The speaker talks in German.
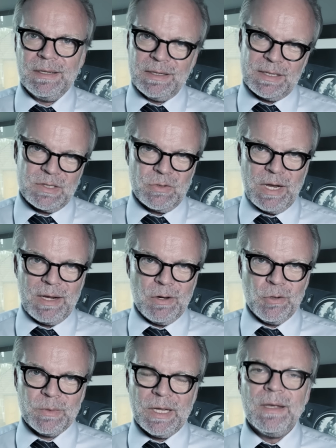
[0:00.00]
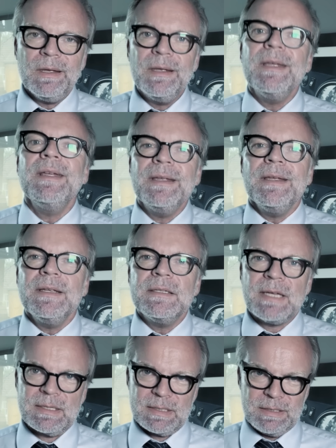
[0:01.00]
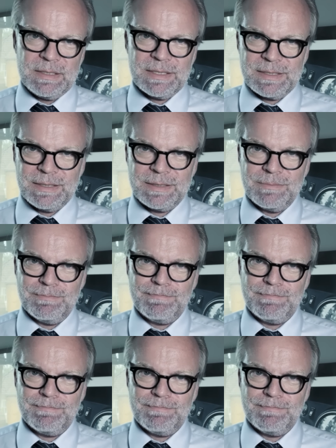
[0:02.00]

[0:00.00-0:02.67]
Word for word: Nationalhymne textsicher sind.